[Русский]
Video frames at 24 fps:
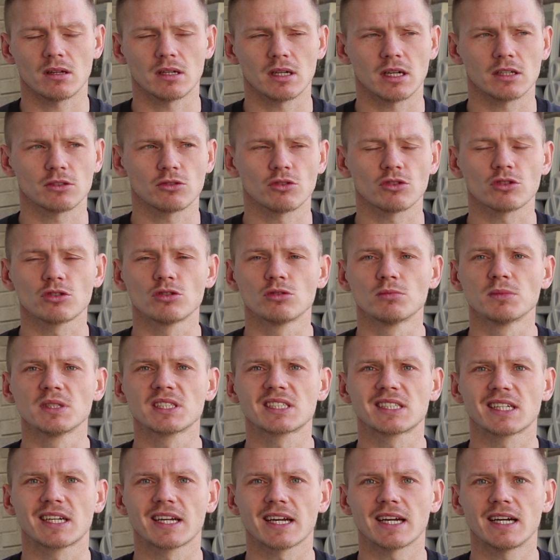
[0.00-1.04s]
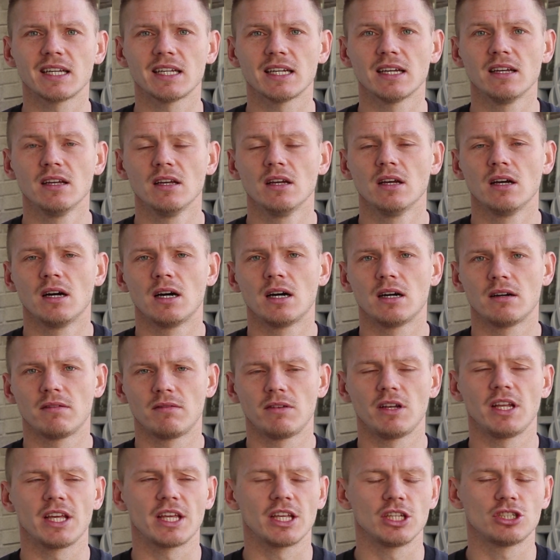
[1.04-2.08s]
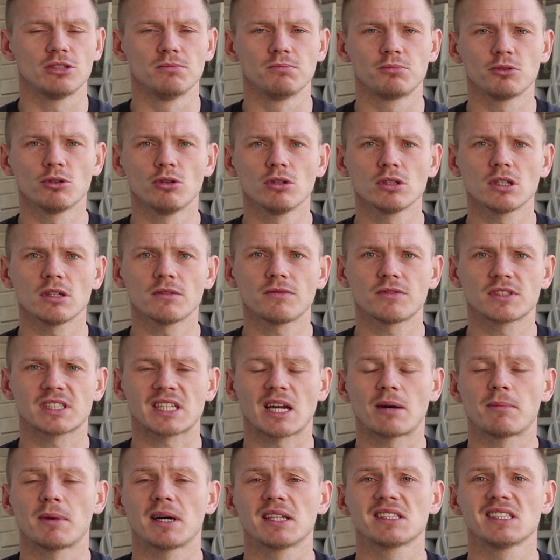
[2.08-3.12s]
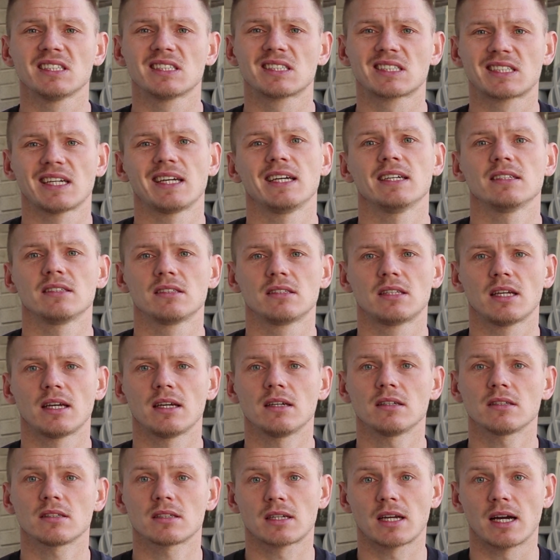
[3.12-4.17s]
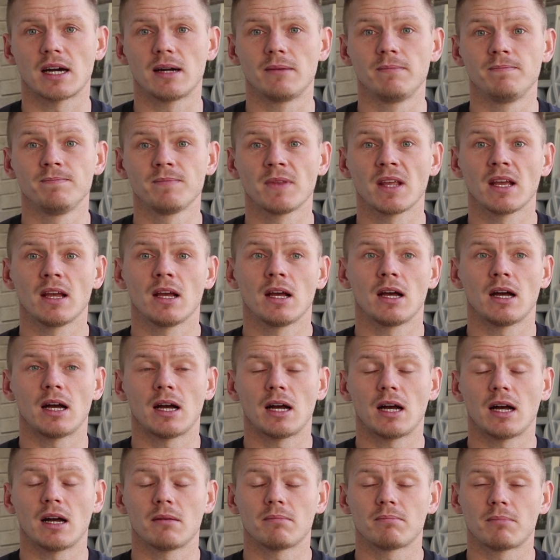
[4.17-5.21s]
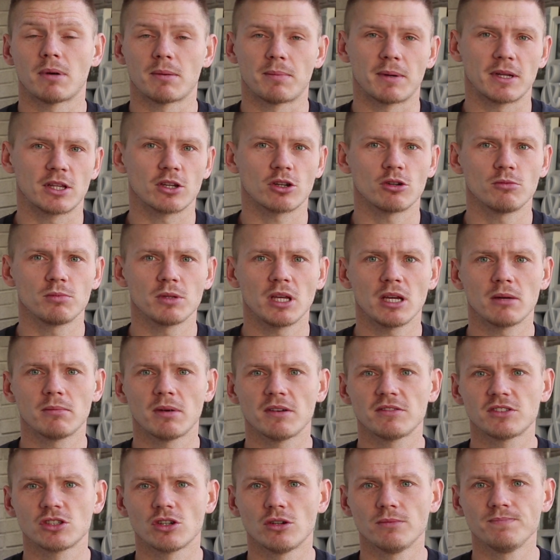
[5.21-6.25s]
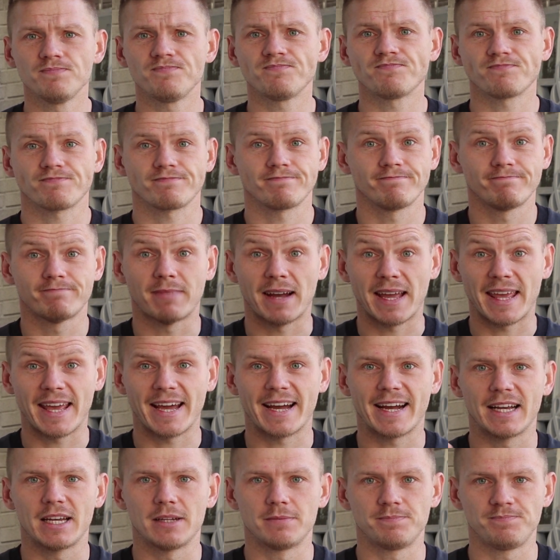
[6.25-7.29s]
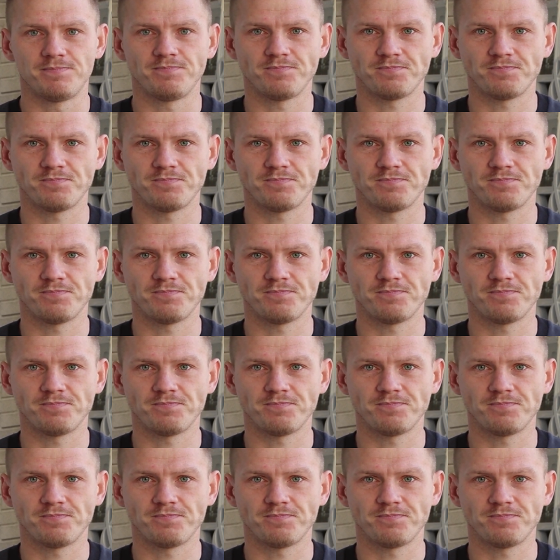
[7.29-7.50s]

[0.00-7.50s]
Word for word: которую мы сыграли в Лиге Чемпионов с командой ЦДК. Поподробнее обо всем, поехали!